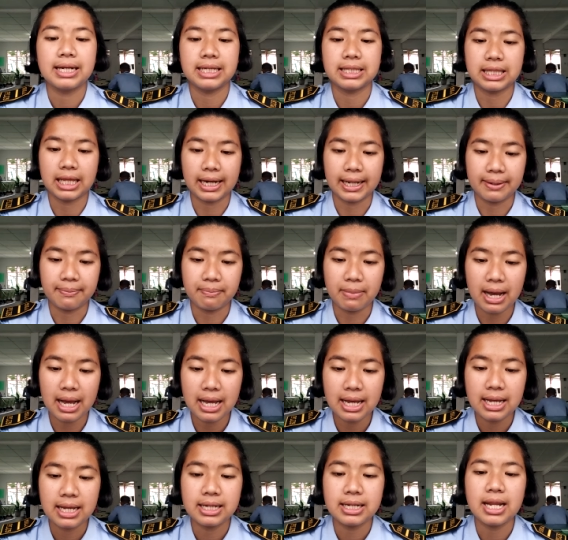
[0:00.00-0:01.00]

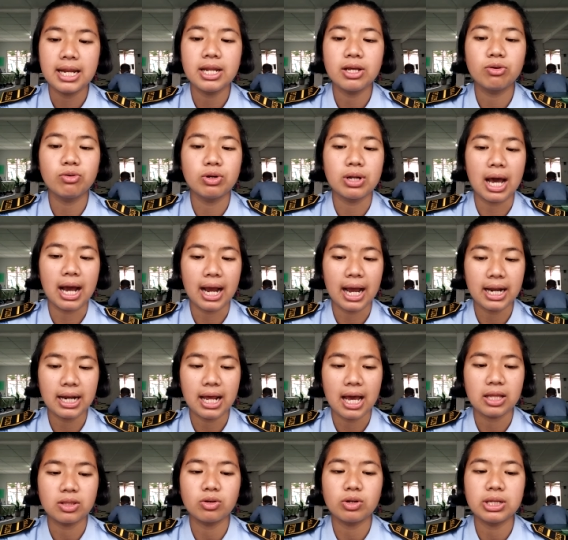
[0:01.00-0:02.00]
diterima, dan digunakan
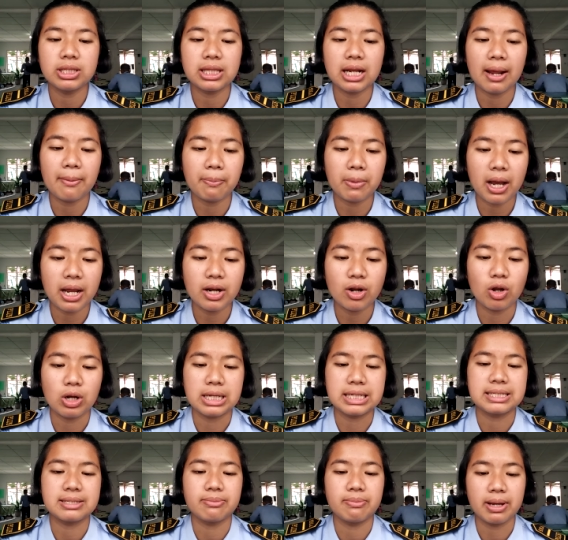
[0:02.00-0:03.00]
atau diterapkan
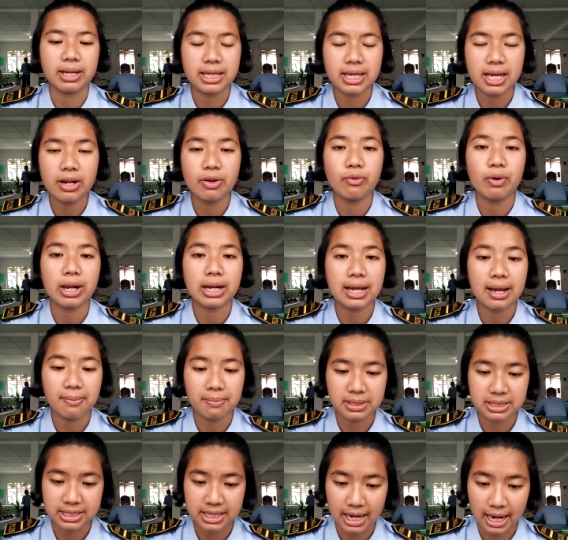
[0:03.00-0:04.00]
oleh sebagian warga
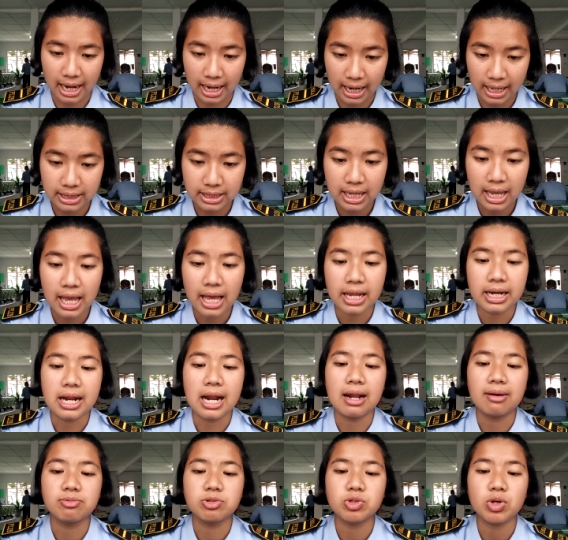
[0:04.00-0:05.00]
masyarakat
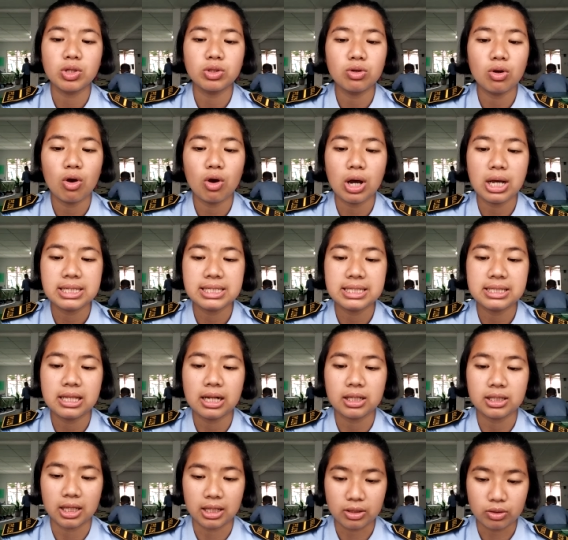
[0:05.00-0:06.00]
dalam suatu lokasi
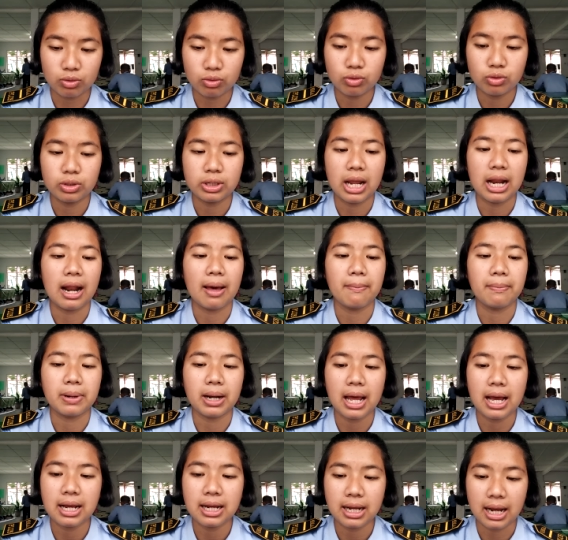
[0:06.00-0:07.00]
tertentu dalam
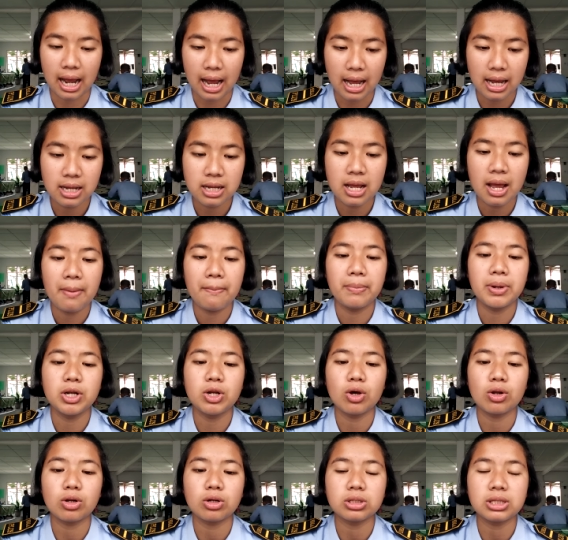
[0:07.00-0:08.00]
rangka
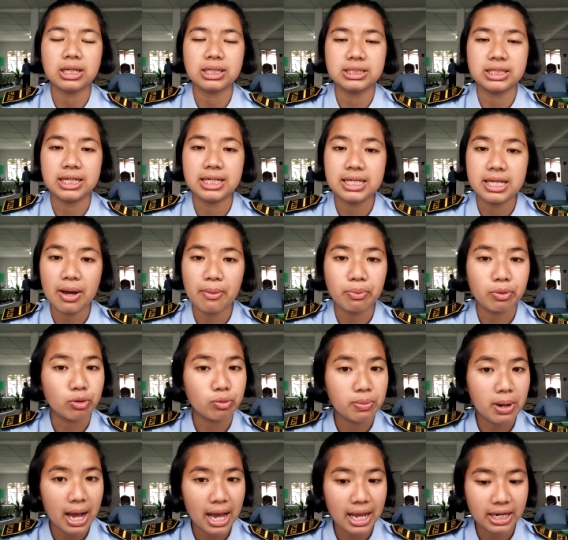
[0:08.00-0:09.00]
mendorong terjadinya
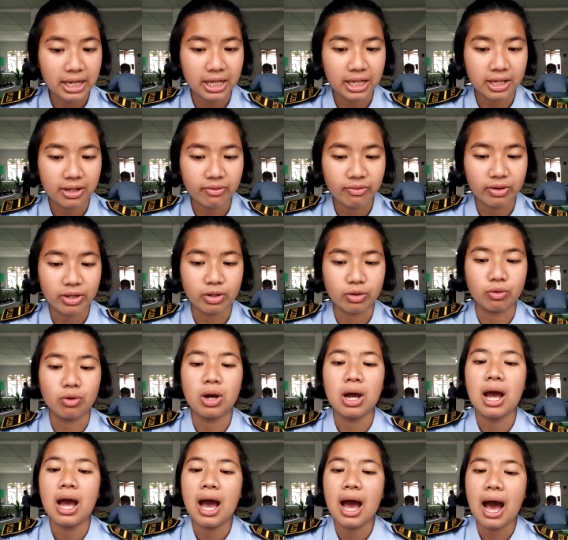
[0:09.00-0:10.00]
perubahan
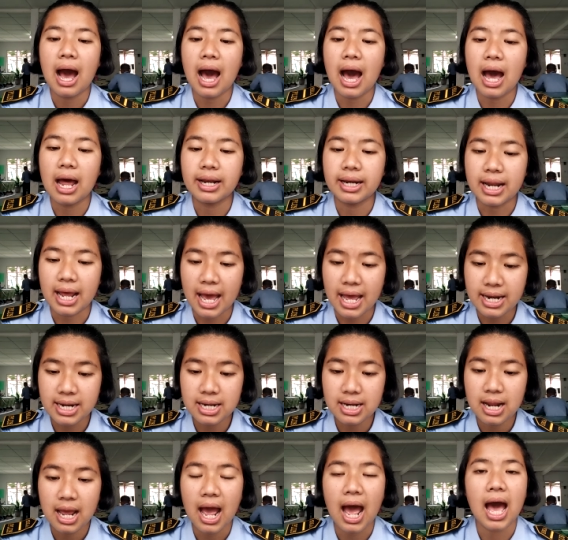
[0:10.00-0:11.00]
individu
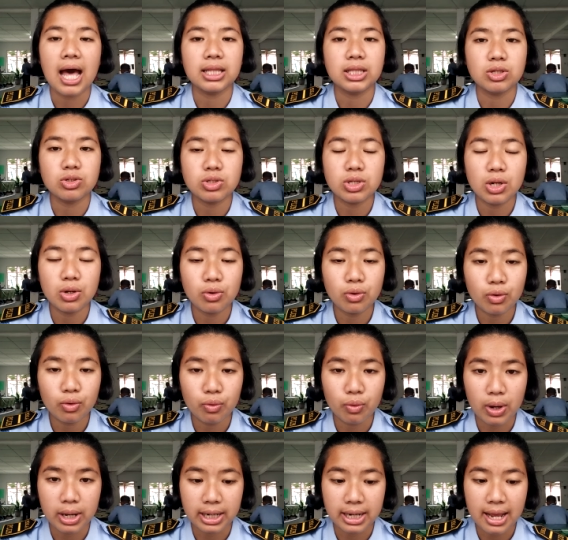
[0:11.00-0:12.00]
dan atau
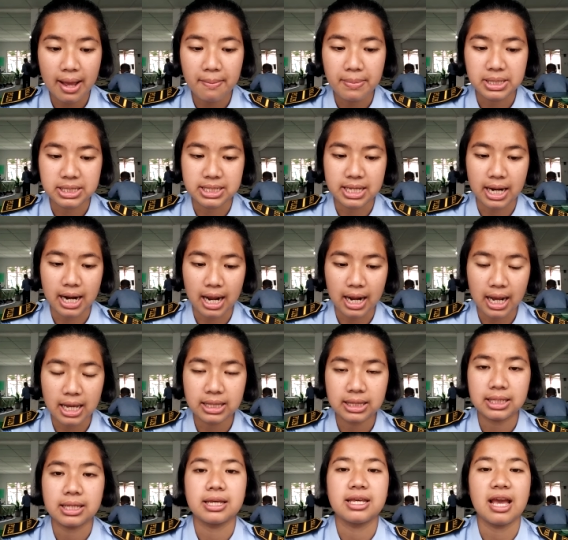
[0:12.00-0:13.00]
seluruh warga
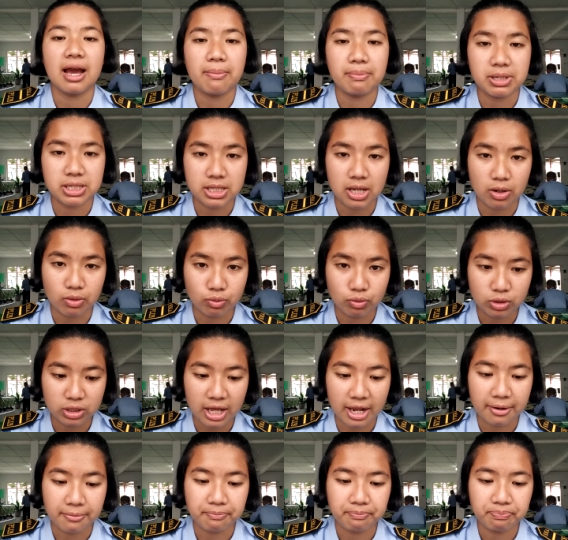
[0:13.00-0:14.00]
masyarakat yang
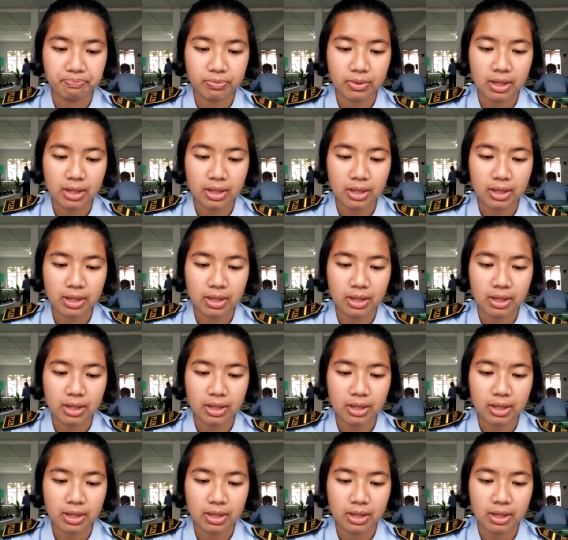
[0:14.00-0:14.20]
bersangkutan.